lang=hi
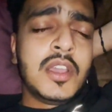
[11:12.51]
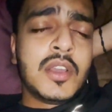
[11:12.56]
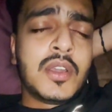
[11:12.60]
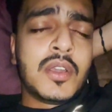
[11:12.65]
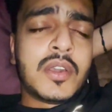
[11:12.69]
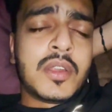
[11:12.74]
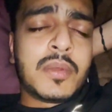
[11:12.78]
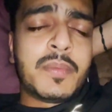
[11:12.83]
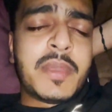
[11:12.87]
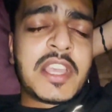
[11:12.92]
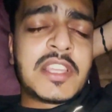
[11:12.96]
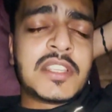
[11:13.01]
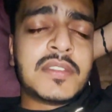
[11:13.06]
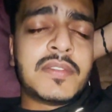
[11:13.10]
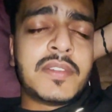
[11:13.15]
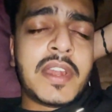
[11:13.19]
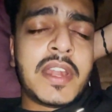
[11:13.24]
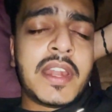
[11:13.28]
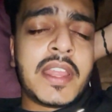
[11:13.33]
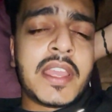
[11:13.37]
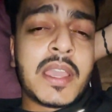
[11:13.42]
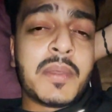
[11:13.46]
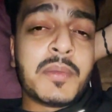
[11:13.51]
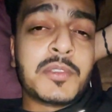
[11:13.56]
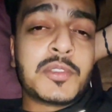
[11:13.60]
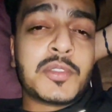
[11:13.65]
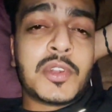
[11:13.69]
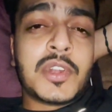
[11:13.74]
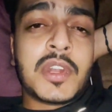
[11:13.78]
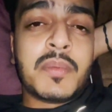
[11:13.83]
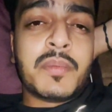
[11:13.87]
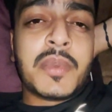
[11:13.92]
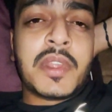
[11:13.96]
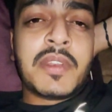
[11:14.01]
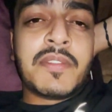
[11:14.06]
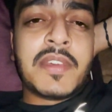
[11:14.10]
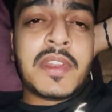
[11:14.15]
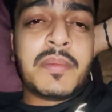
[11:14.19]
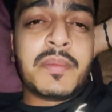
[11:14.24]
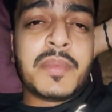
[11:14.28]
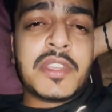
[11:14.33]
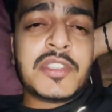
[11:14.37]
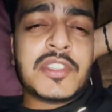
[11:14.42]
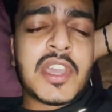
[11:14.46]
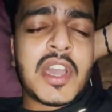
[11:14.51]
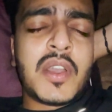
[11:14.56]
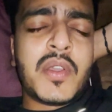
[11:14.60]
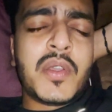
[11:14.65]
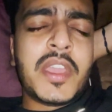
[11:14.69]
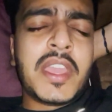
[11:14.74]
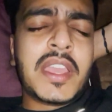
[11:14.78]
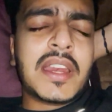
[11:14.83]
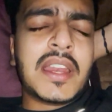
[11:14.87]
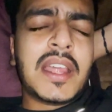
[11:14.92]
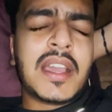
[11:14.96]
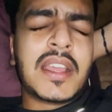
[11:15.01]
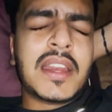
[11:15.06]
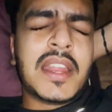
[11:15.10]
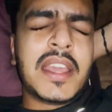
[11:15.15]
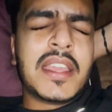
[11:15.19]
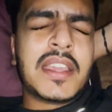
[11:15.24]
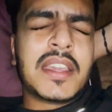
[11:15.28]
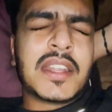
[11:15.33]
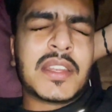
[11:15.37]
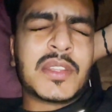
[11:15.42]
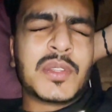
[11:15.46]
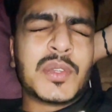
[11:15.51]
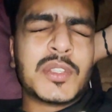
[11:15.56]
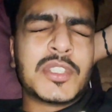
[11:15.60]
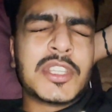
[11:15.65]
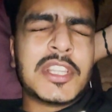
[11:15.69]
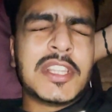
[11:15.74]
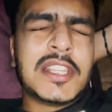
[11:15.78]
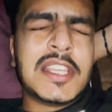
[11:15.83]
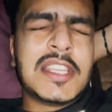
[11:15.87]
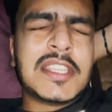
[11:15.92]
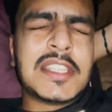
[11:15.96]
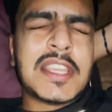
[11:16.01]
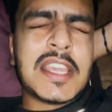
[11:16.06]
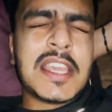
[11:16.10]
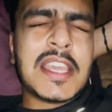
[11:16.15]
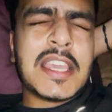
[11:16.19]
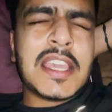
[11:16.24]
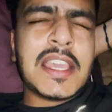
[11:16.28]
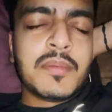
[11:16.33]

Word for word: और बेस्ट फ्रेंड के एपिसोड नंबर वन पे जाओ एक लाख लाइक कर दो जल्दी से